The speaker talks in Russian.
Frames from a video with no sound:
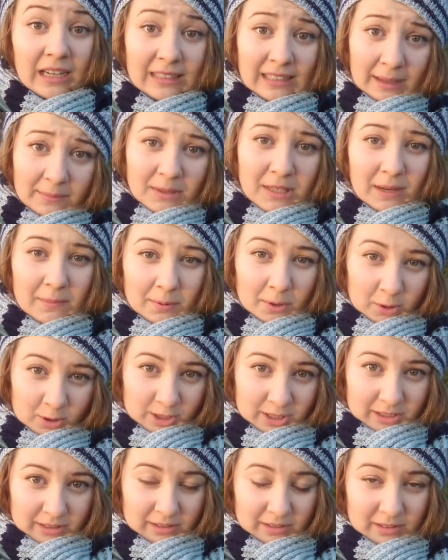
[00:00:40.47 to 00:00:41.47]
Когда меня
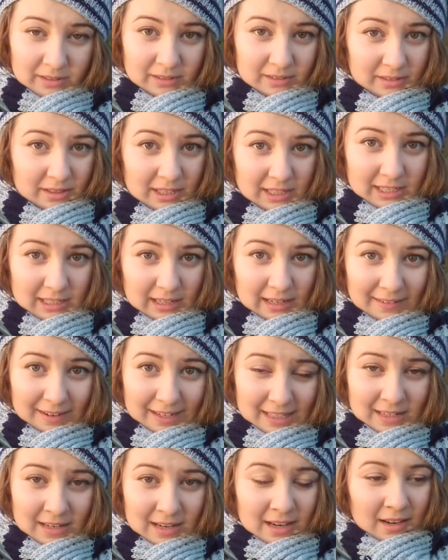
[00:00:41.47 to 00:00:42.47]
просят э,
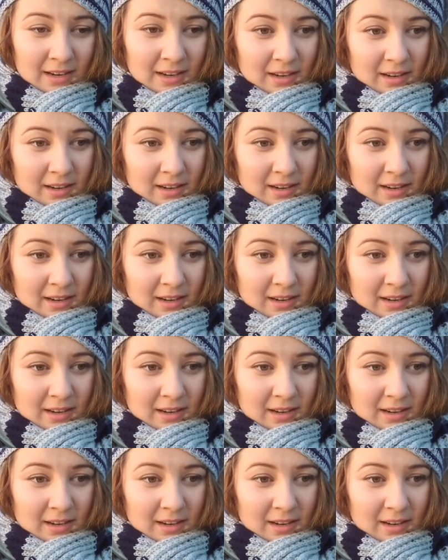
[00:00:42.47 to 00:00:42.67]
дрессировать